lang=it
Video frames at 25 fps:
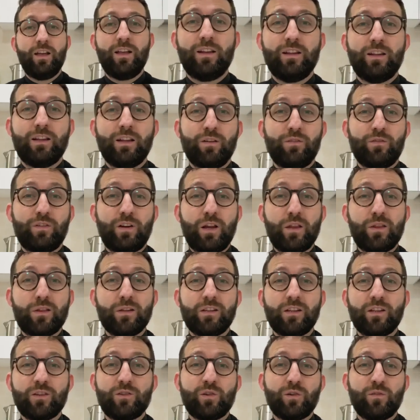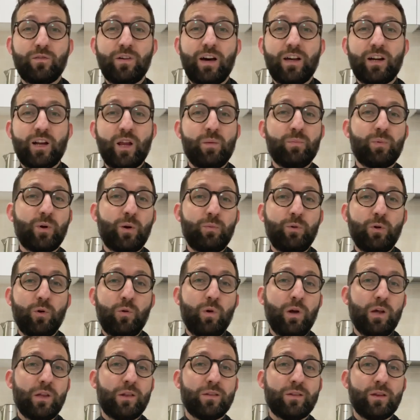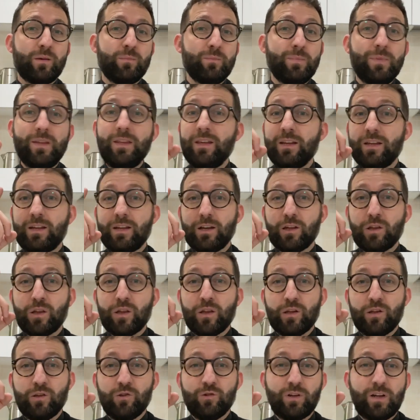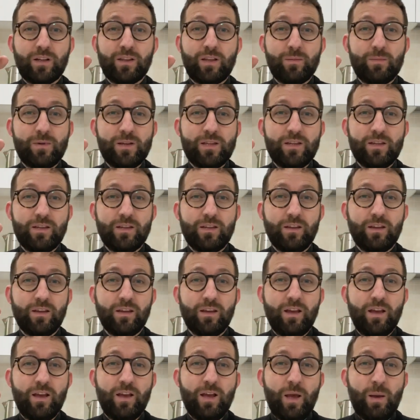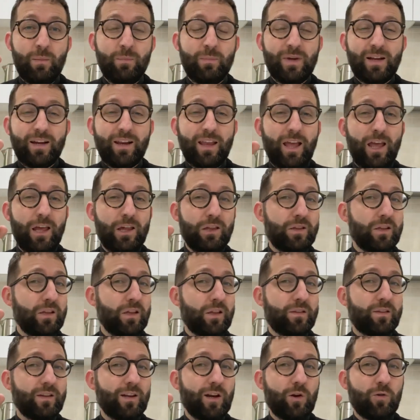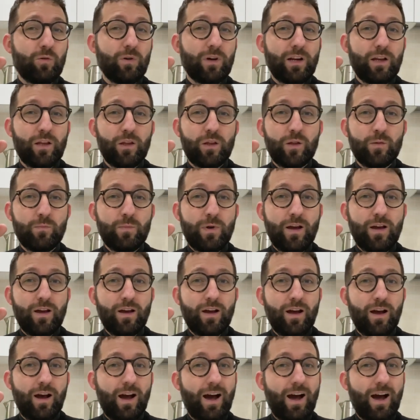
La frase da trovare è proprio questa, mi dica signora Tamagnini, perché esiste la quaresima?